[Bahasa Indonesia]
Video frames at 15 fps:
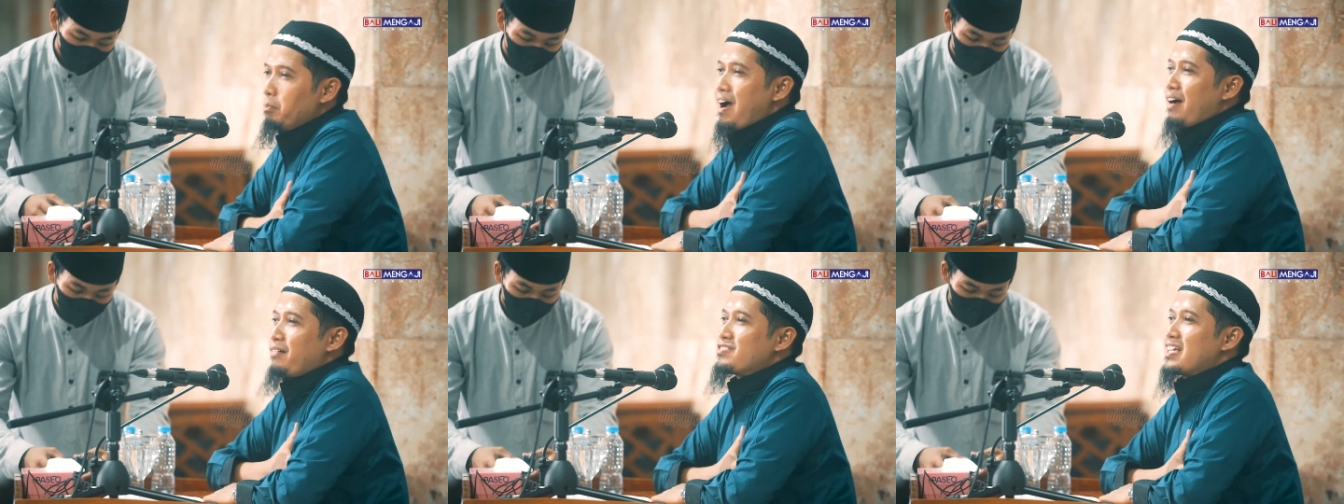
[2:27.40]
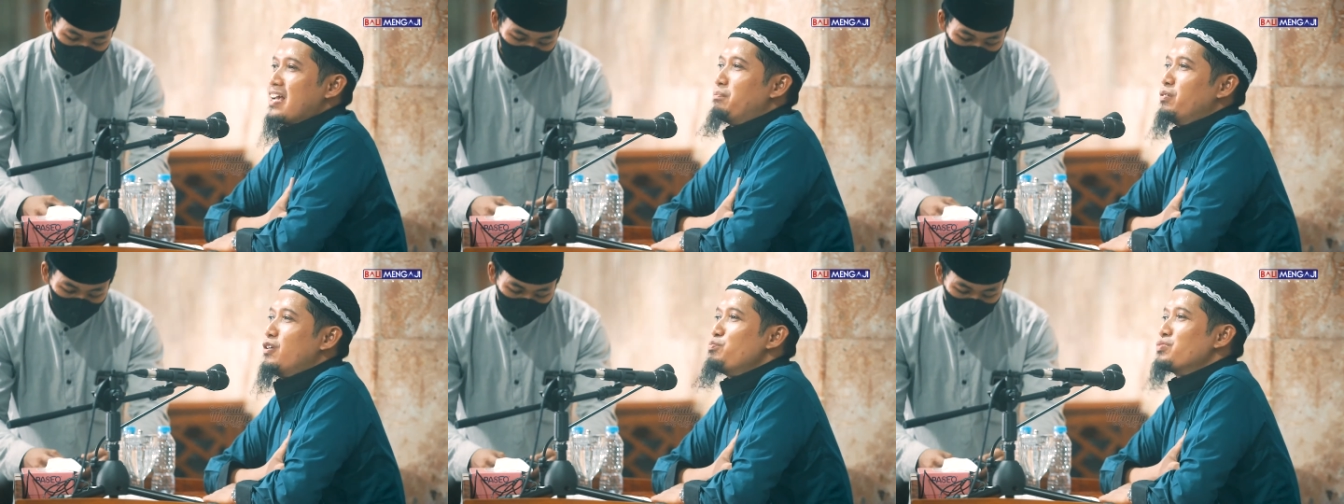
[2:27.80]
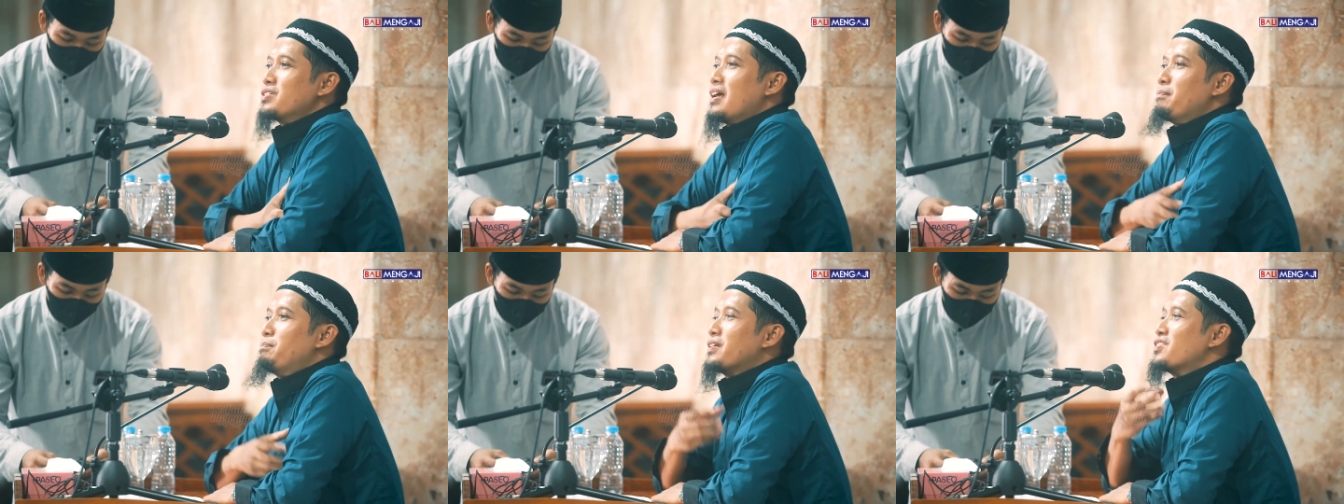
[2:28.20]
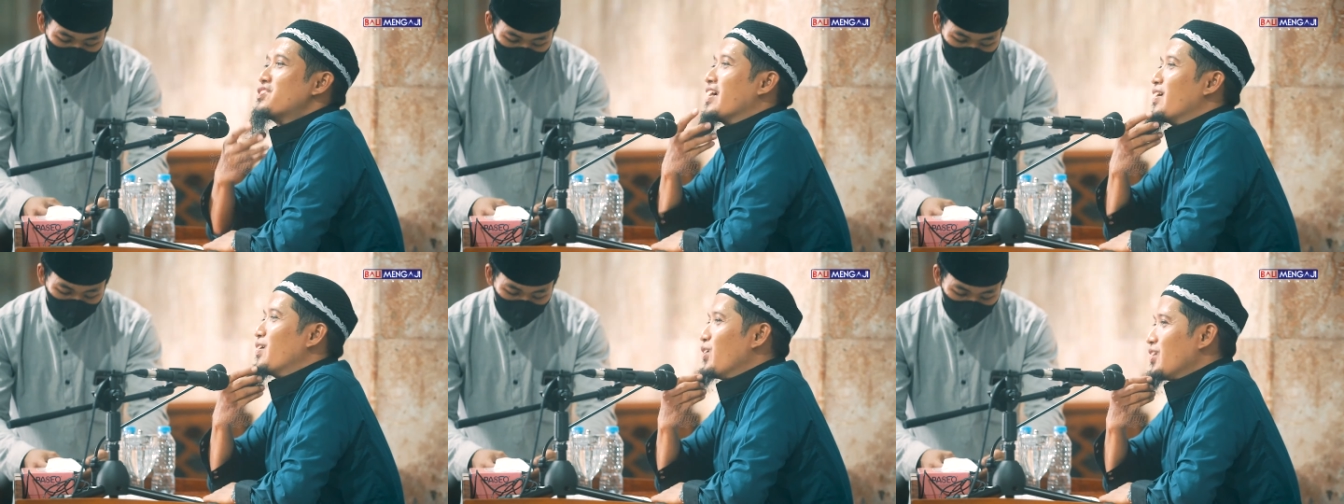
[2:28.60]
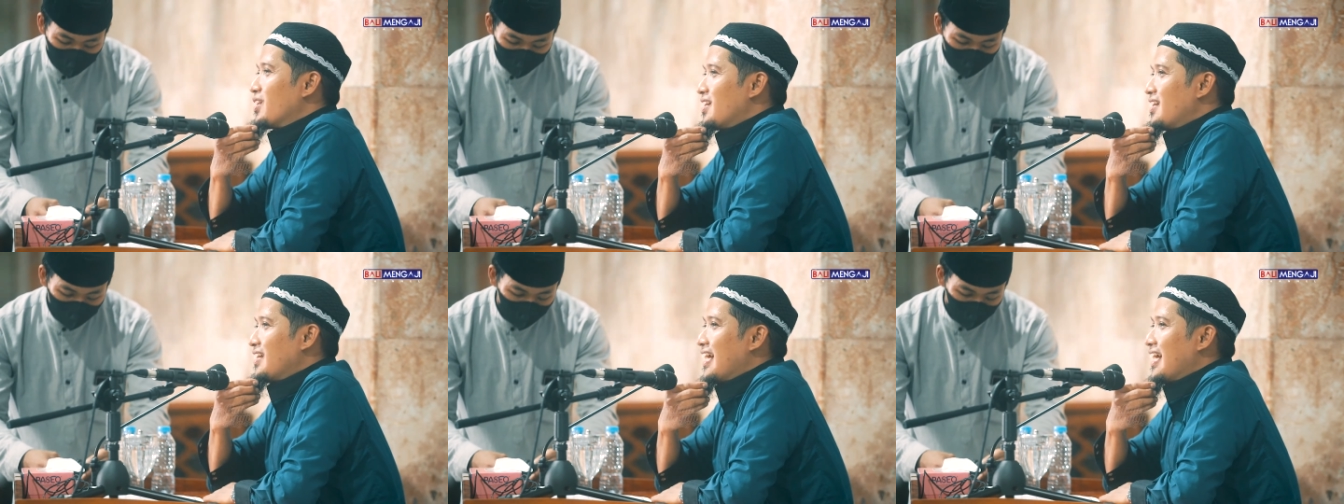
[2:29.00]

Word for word: Maaf saya belum siap berjenggot